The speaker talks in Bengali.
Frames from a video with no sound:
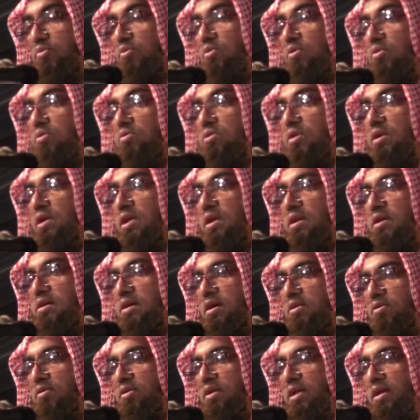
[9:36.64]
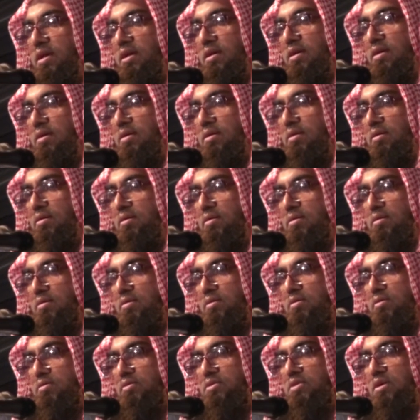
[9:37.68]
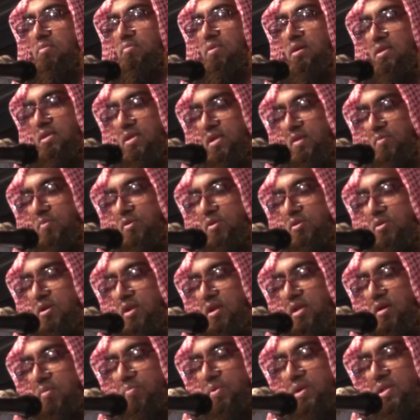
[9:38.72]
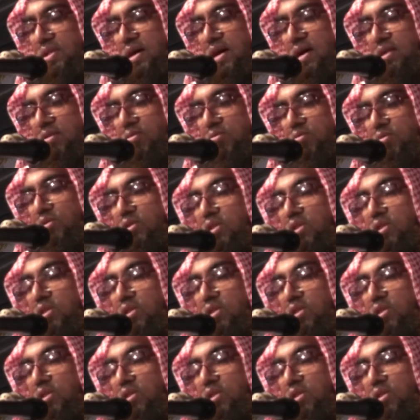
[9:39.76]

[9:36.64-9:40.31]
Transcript: ভুল করার কারণে সমাজের ভিতরে বেদাত